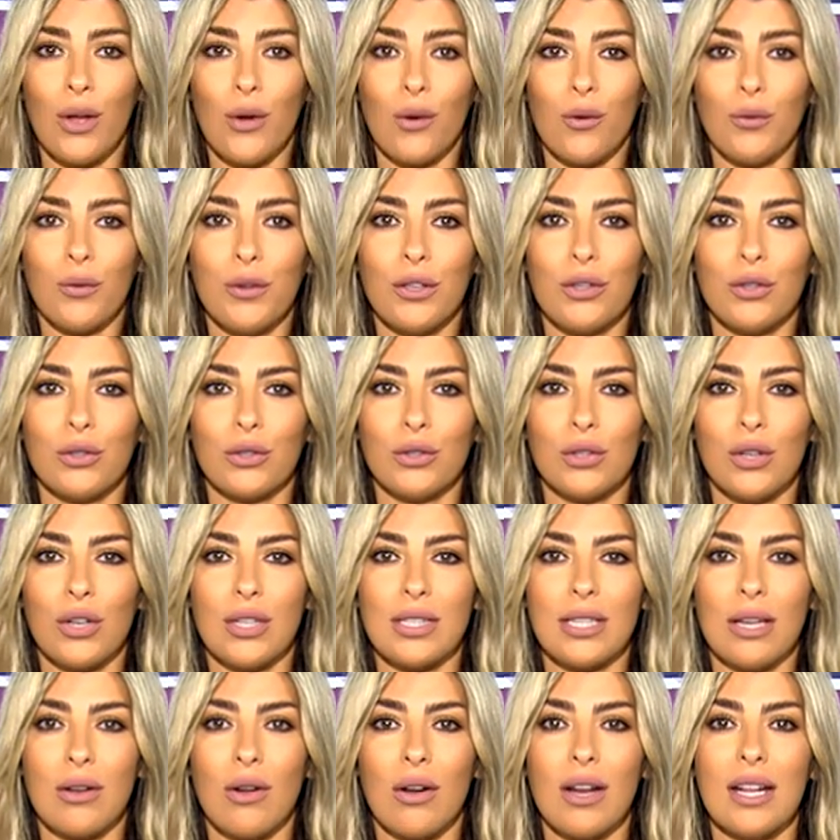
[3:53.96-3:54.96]
وفيكم
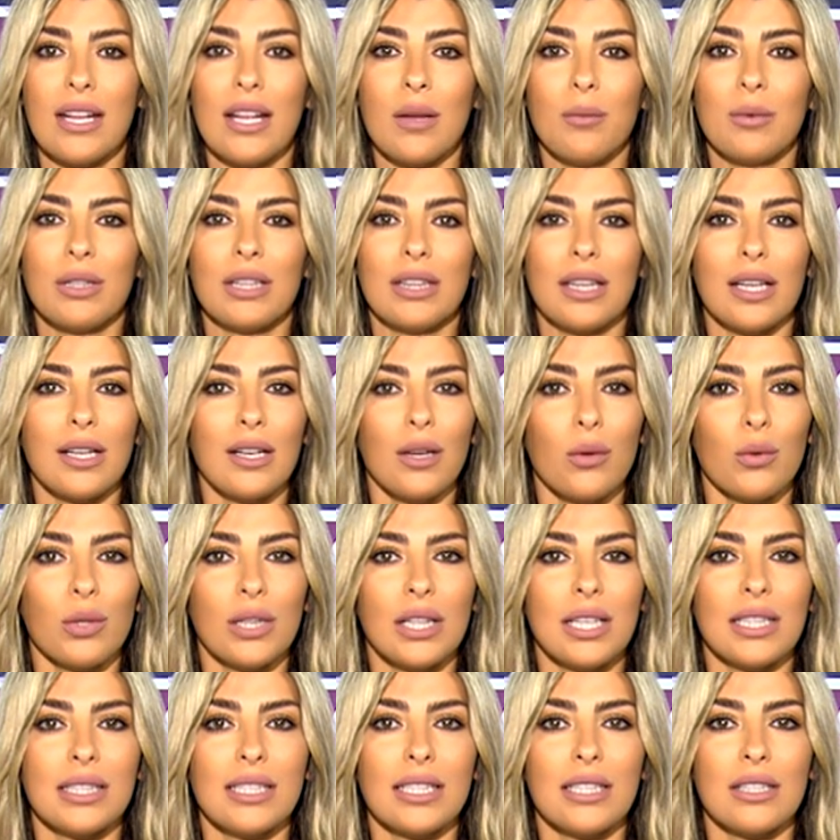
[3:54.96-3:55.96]
تحصلوا عليها ب
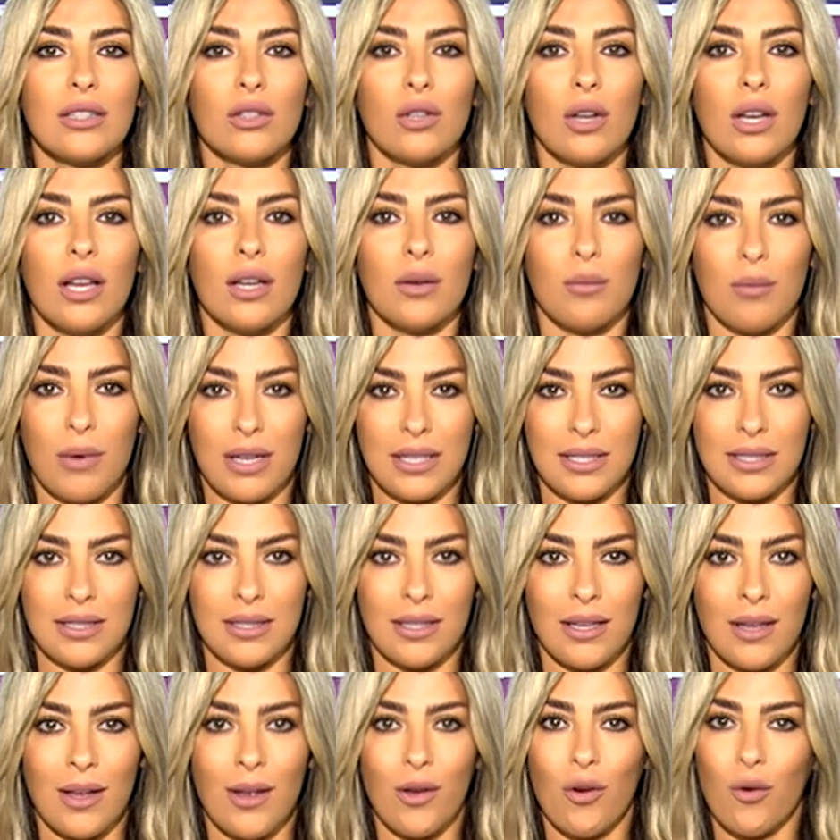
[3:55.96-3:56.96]
32 دولار بس
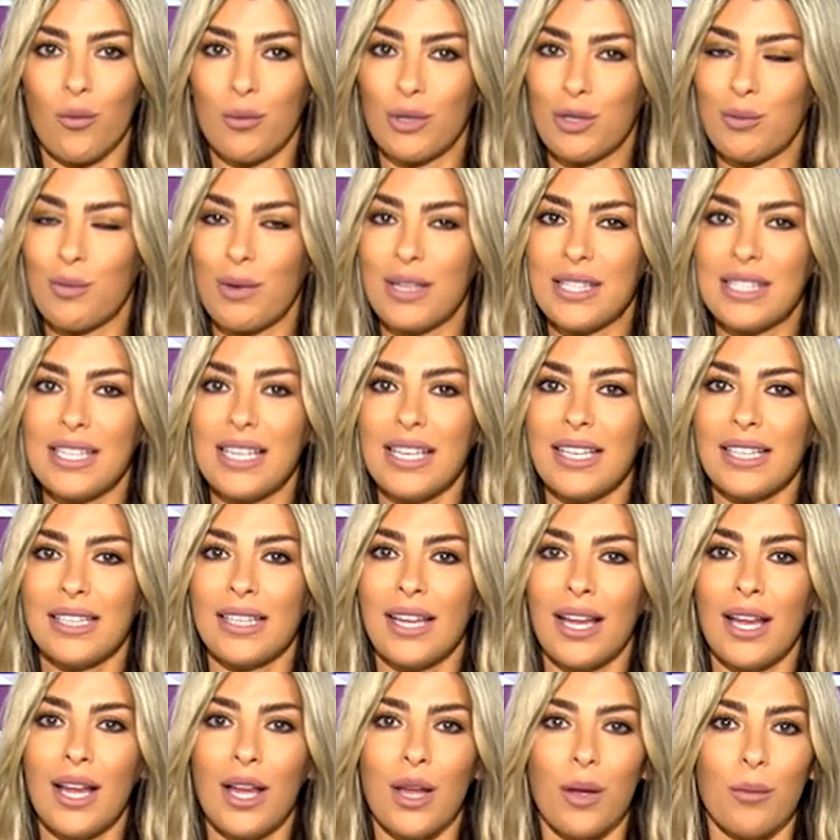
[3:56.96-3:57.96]
ومش بس هيك
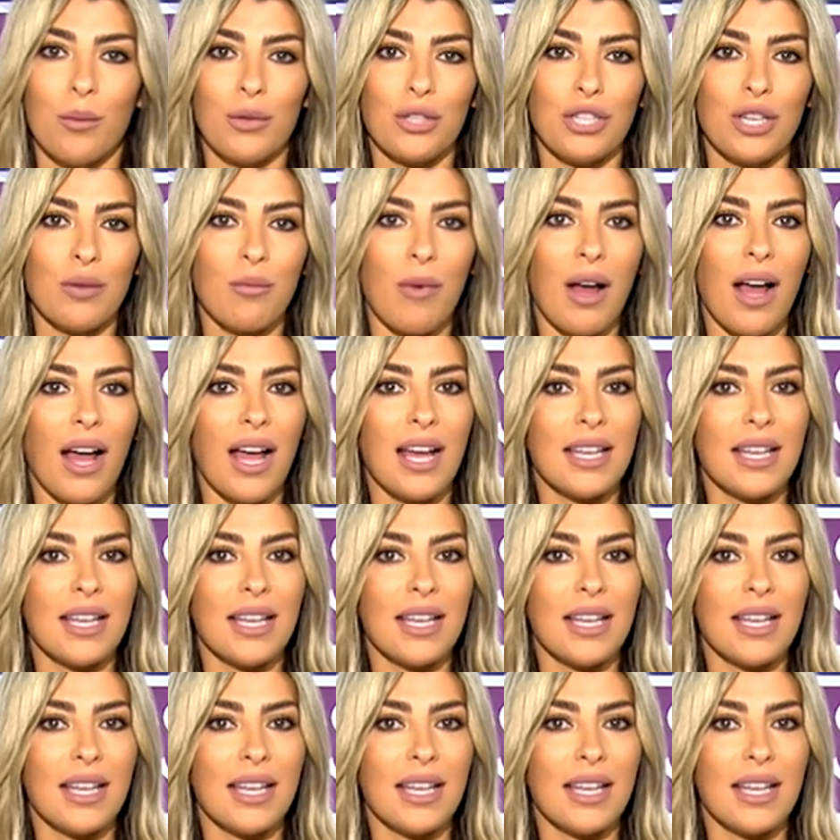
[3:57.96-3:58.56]
بيجي معها